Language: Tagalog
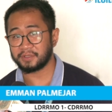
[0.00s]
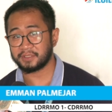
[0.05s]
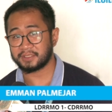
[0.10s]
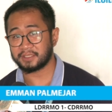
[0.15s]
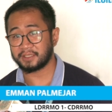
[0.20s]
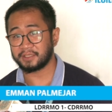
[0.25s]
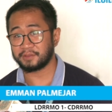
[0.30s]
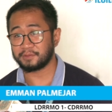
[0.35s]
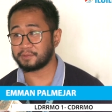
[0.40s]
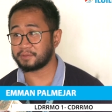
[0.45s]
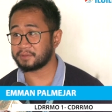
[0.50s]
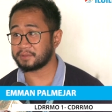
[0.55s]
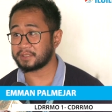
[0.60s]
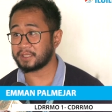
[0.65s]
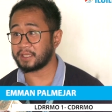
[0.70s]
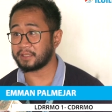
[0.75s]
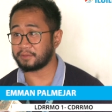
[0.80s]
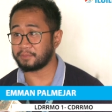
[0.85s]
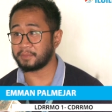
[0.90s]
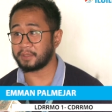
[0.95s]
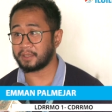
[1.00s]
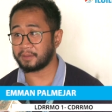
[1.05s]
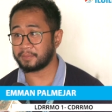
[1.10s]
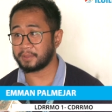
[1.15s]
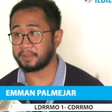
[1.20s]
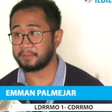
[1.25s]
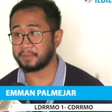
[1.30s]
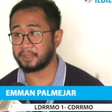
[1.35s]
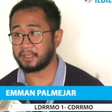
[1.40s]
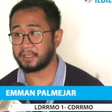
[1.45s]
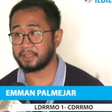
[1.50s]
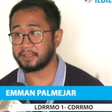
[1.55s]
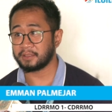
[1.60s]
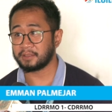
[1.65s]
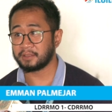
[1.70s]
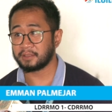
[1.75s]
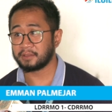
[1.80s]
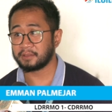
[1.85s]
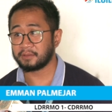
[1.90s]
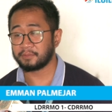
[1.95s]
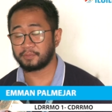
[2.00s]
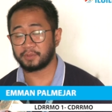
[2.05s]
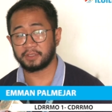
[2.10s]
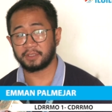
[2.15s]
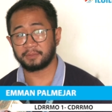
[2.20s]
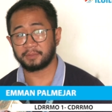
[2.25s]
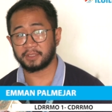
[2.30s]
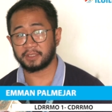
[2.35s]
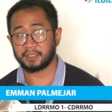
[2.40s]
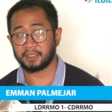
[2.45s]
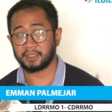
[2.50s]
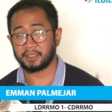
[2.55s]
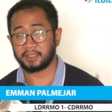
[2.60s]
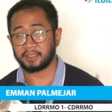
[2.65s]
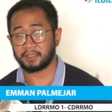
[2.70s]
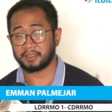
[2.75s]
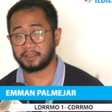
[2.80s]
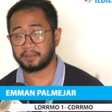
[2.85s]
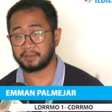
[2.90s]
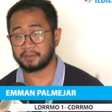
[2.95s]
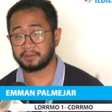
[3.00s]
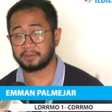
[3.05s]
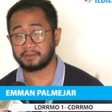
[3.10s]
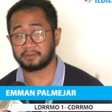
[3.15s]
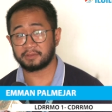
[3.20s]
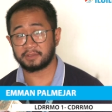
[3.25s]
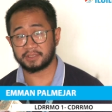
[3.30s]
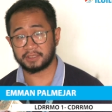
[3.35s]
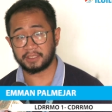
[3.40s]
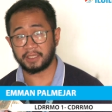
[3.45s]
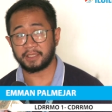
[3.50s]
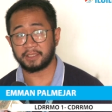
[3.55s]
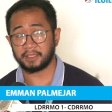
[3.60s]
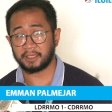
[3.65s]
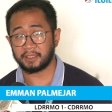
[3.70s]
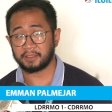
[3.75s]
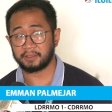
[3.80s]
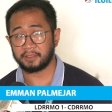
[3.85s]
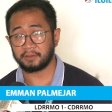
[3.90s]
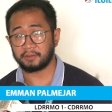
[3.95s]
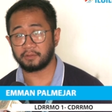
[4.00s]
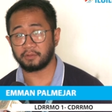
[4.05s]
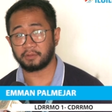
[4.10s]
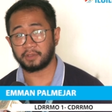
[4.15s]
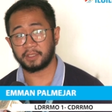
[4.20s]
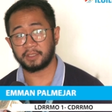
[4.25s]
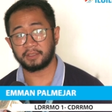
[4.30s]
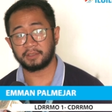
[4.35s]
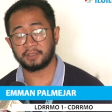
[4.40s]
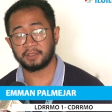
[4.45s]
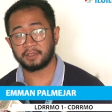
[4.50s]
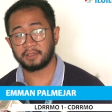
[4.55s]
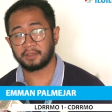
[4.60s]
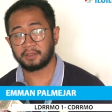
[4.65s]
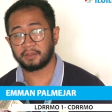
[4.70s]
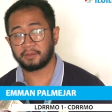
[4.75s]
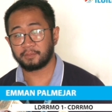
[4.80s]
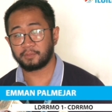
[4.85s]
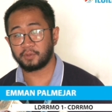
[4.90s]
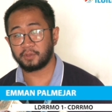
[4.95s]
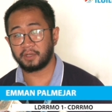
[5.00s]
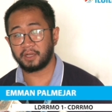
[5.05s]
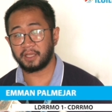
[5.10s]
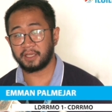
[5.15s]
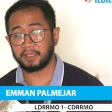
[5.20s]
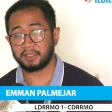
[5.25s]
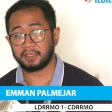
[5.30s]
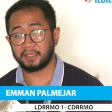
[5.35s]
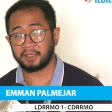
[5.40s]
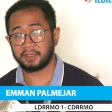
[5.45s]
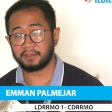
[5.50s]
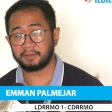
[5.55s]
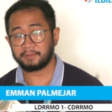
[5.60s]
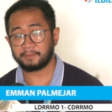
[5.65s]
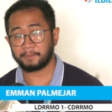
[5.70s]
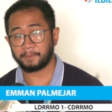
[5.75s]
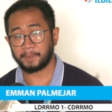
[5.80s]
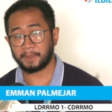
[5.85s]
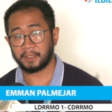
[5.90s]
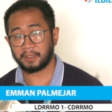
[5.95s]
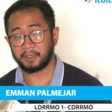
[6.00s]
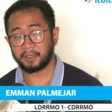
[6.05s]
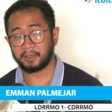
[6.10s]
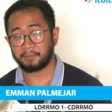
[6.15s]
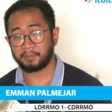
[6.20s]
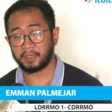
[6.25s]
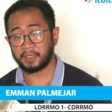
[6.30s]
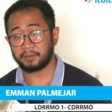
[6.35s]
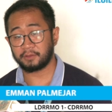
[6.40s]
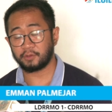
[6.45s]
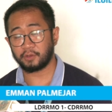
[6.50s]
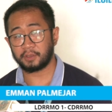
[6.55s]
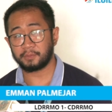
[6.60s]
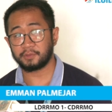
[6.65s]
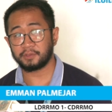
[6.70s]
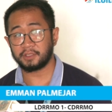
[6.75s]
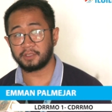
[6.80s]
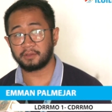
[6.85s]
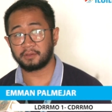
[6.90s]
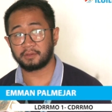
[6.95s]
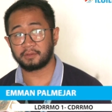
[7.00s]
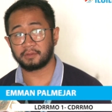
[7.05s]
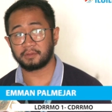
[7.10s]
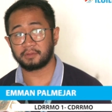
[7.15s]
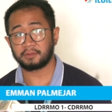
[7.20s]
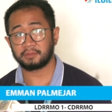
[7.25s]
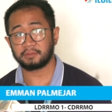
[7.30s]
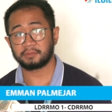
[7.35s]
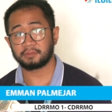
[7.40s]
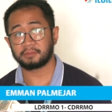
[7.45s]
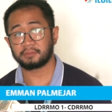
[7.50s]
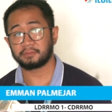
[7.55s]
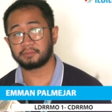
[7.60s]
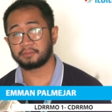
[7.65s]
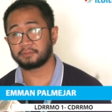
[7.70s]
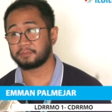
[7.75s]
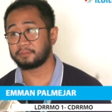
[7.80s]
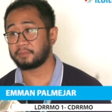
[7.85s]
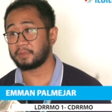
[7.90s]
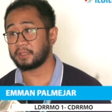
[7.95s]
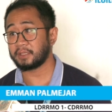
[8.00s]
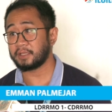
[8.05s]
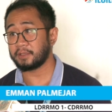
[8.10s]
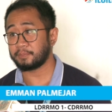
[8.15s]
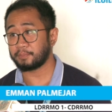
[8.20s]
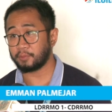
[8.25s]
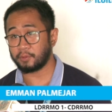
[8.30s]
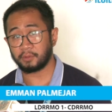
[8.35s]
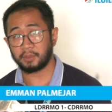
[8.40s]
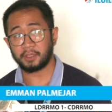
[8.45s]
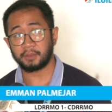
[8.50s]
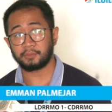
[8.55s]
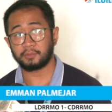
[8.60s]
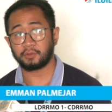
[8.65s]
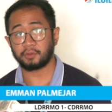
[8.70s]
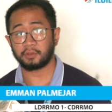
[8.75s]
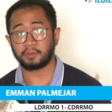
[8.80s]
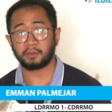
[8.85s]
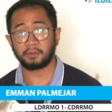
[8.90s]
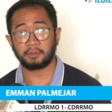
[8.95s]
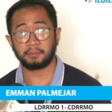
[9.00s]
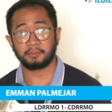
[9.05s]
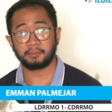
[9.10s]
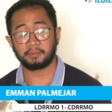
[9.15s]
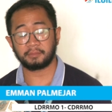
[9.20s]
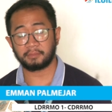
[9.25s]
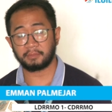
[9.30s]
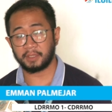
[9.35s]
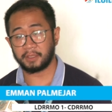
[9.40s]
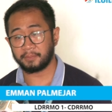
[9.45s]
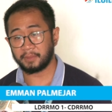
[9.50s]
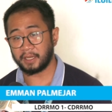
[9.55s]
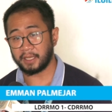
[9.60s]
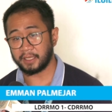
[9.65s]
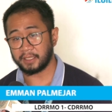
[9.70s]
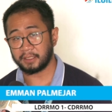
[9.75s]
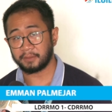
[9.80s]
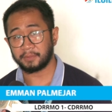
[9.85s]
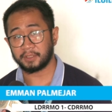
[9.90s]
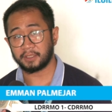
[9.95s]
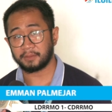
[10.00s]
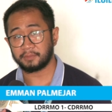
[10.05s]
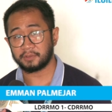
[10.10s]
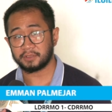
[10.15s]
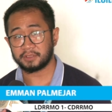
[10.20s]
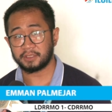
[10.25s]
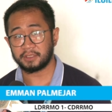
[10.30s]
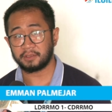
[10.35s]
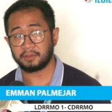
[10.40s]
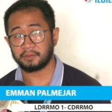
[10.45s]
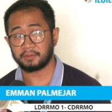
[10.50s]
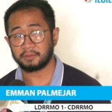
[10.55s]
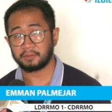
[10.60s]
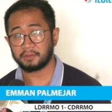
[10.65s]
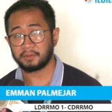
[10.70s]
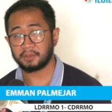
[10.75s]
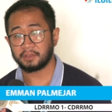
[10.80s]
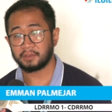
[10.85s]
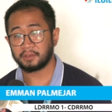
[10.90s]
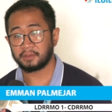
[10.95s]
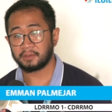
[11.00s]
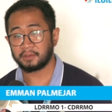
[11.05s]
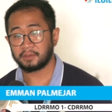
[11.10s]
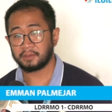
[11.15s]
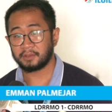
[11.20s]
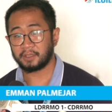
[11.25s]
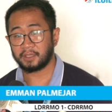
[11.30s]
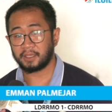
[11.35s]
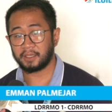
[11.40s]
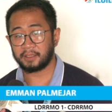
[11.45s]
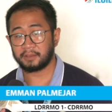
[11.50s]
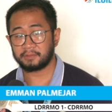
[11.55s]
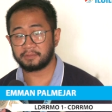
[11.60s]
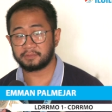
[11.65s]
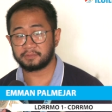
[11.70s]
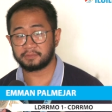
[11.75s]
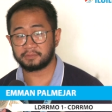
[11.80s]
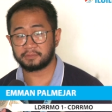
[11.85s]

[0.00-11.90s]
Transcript: sa Ginoo sa aton malang panimalay. Pwede man tayo ka stay na lang didto kay budlay na nga makadto kamo didto malipong kamo or may malaing nga matabo sa inyo ang